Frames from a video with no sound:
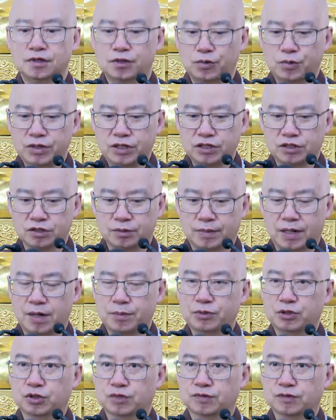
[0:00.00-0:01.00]
为什么阿
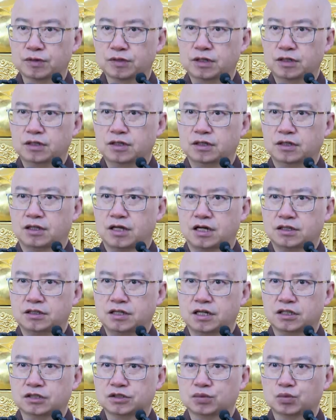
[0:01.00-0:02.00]
弥陀佛他这
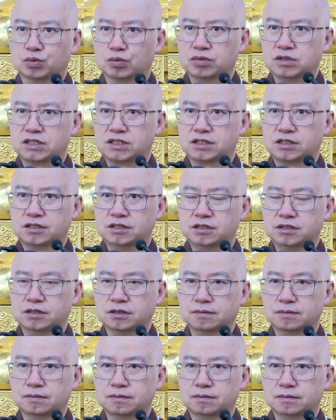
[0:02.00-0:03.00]
样子无私的，
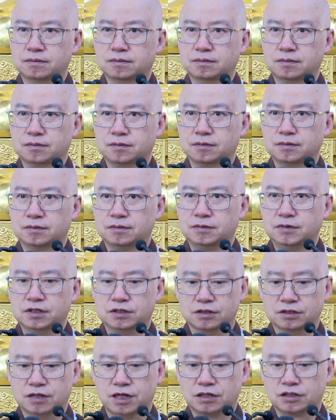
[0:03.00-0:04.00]
一
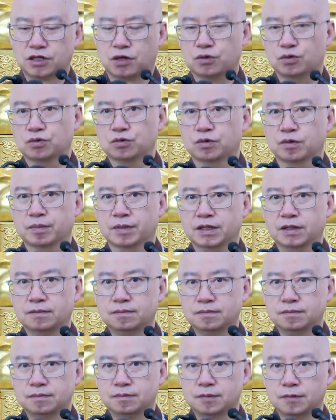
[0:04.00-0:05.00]
直在照顾我们呢？
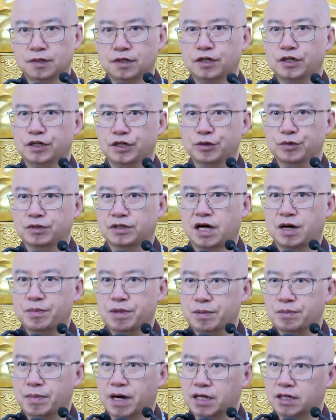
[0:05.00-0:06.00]
因为他
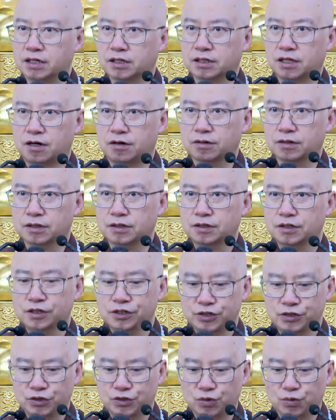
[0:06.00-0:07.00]
明白一个道理，
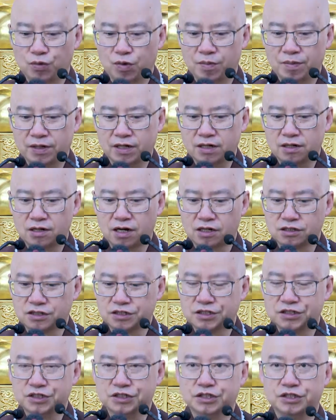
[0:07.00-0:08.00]
就是我们跟他是
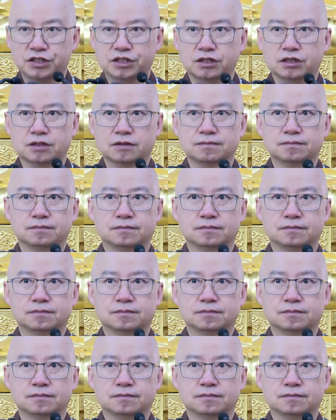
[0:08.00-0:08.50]
一体的。